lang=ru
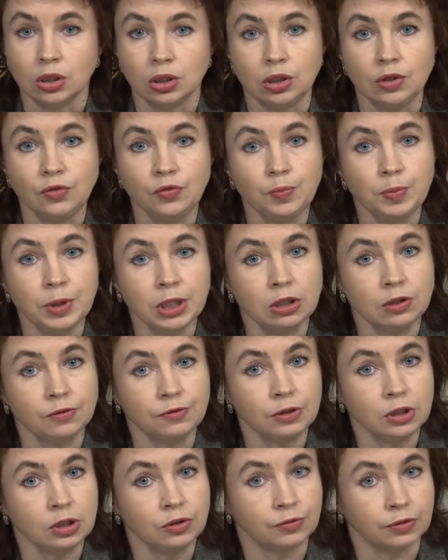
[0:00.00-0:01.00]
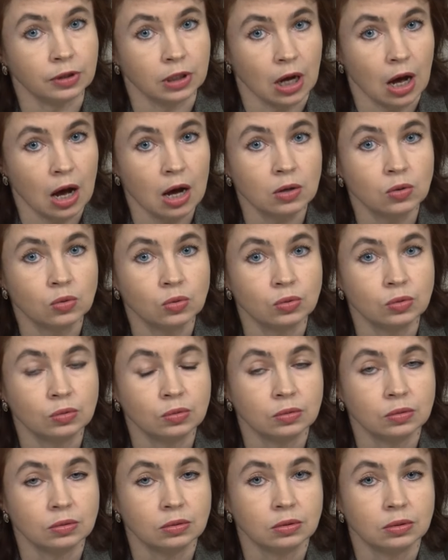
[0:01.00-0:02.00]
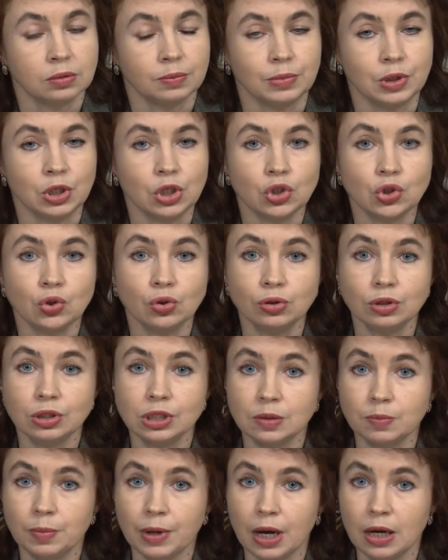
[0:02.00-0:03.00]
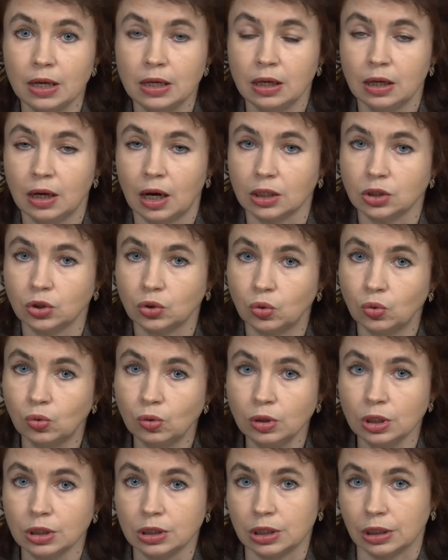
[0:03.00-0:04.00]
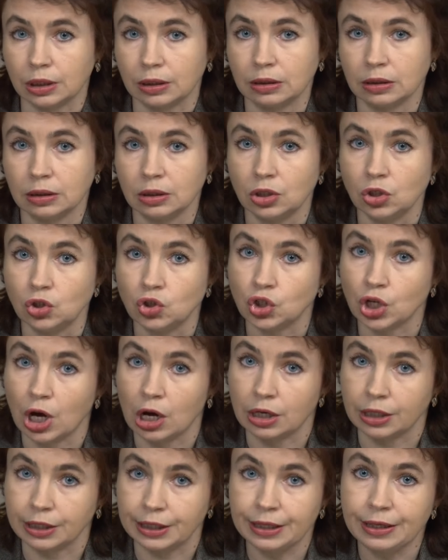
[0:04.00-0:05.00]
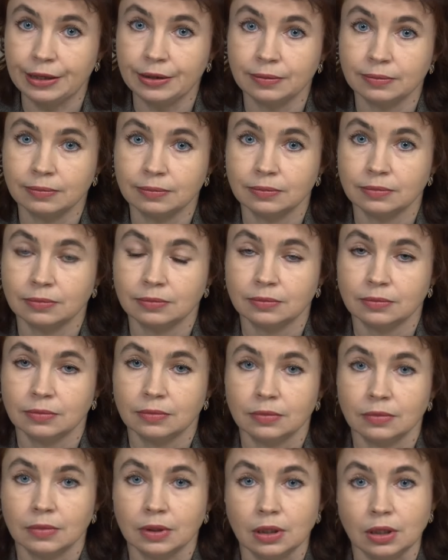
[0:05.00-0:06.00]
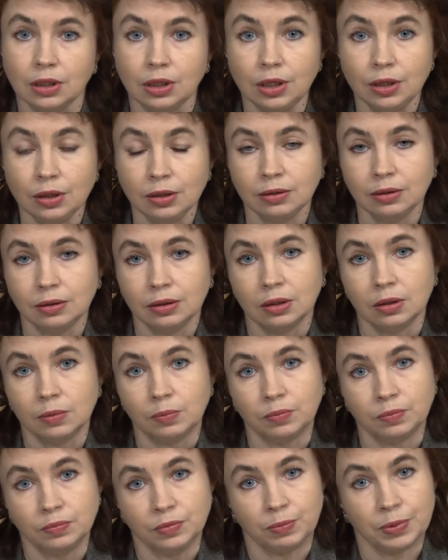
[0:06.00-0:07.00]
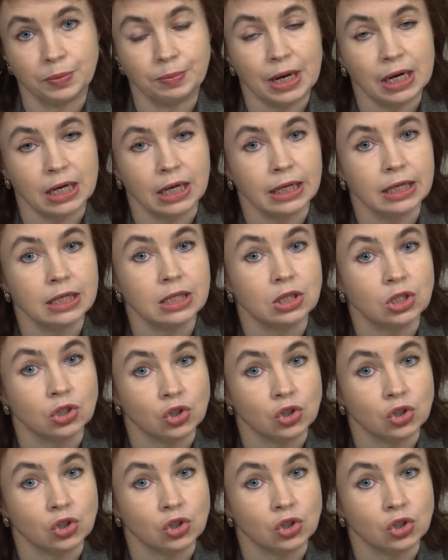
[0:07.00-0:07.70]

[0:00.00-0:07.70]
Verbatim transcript: не впитывает влагу, бережет тебя от холода и жары и помогает